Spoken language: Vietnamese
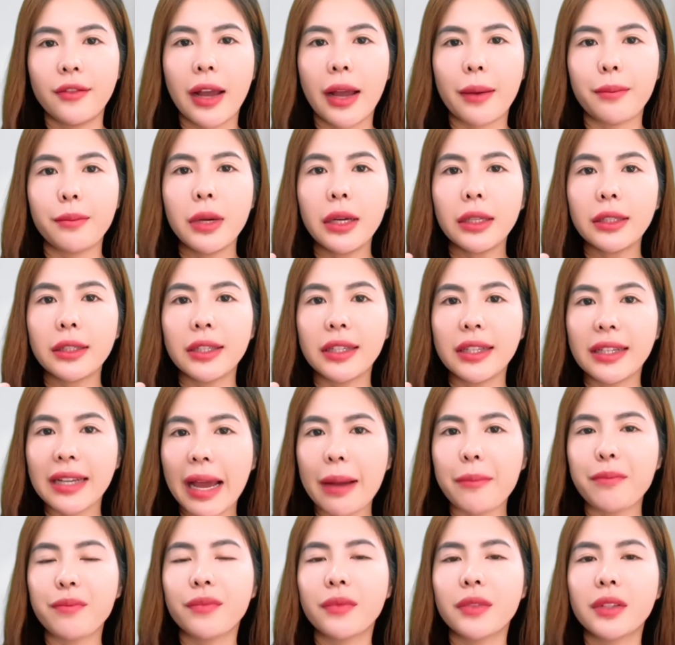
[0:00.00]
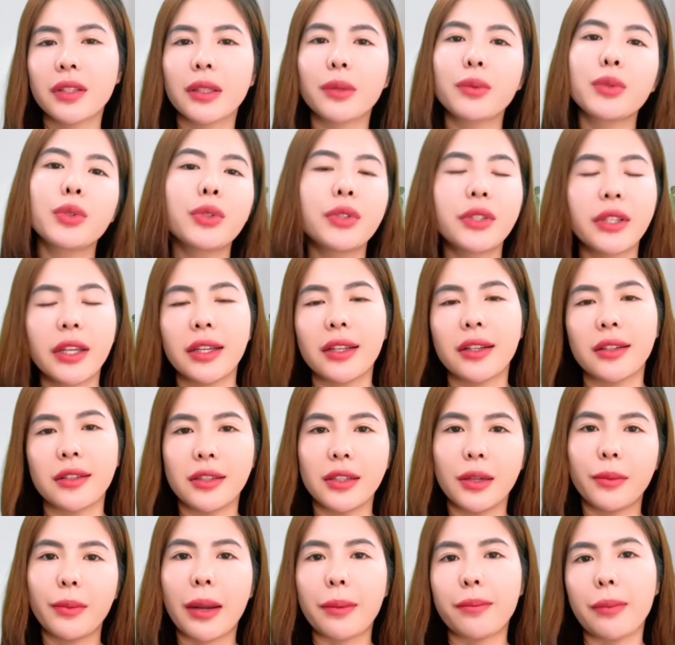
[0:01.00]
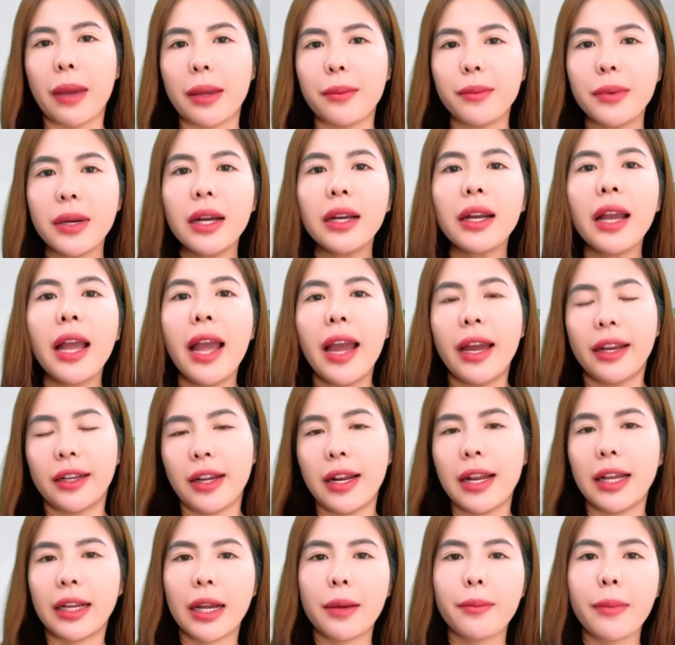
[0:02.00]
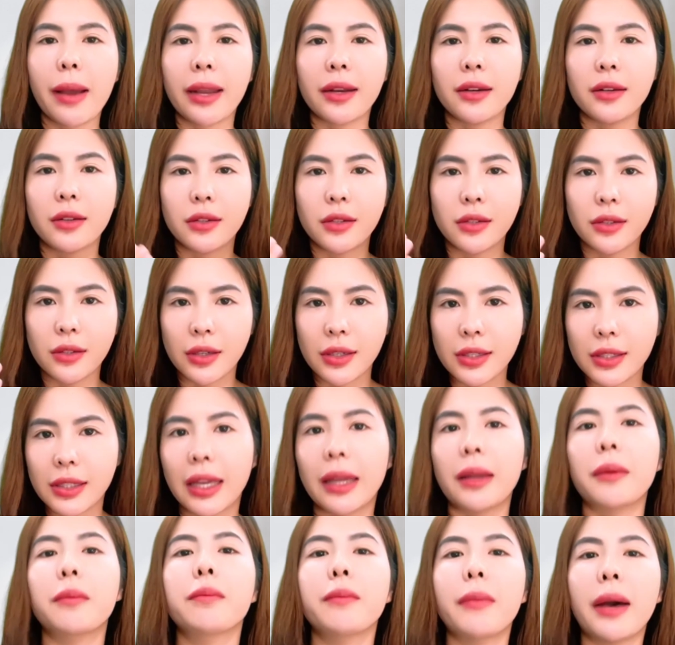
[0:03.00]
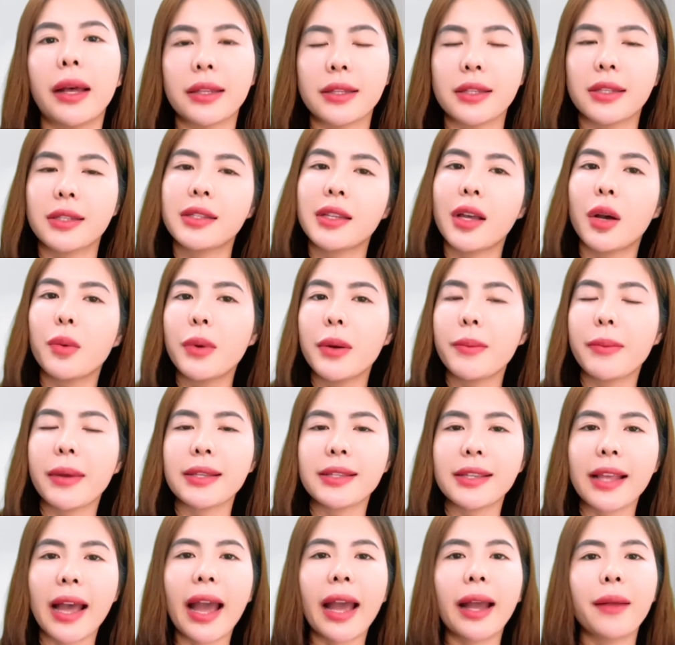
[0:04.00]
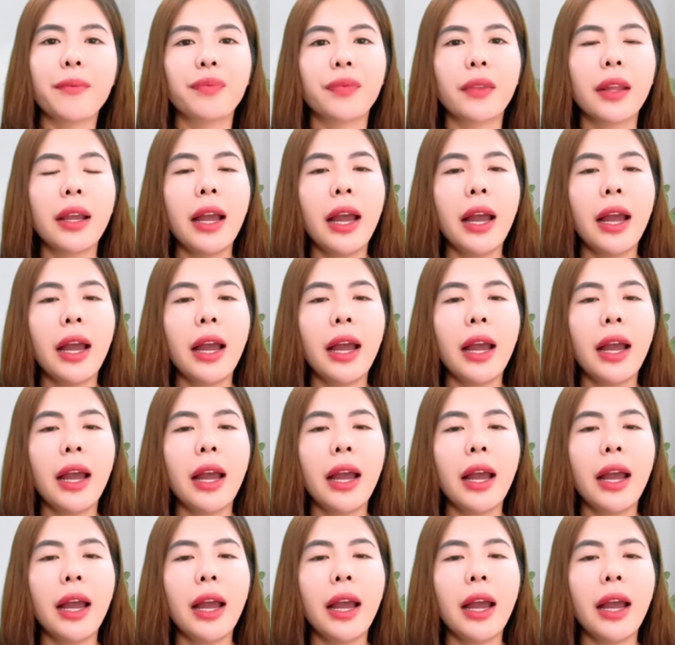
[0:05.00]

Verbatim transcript: và bước thứ năm trong chu trình rửa mặt 7 bước đó là các bạn rửa sạch mặt sau bước massage.